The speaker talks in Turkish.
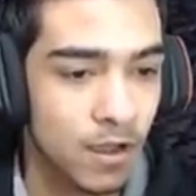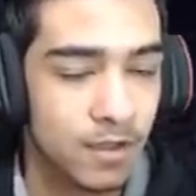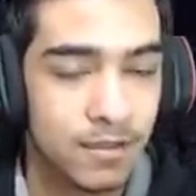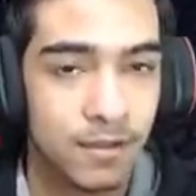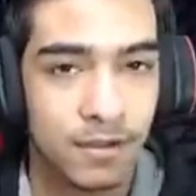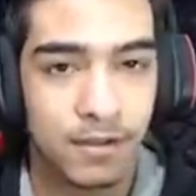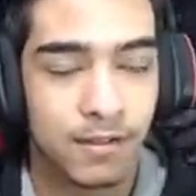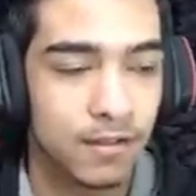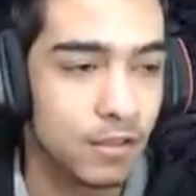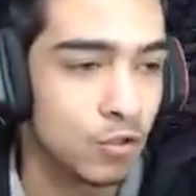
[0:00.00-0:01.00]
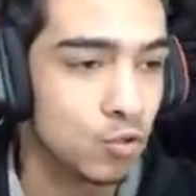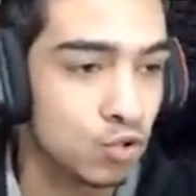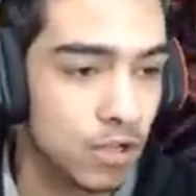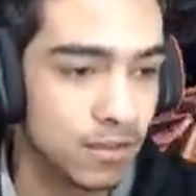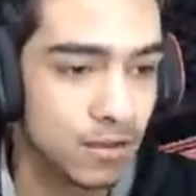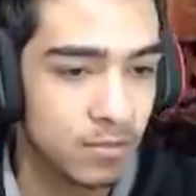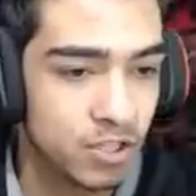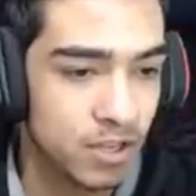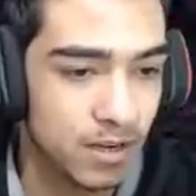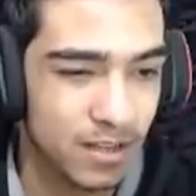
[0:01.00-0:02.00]
AKL 47'yi
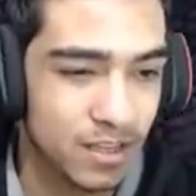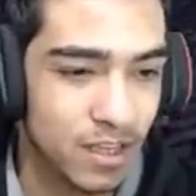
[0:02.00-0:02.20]
güçlendirmişler arkadaşlar.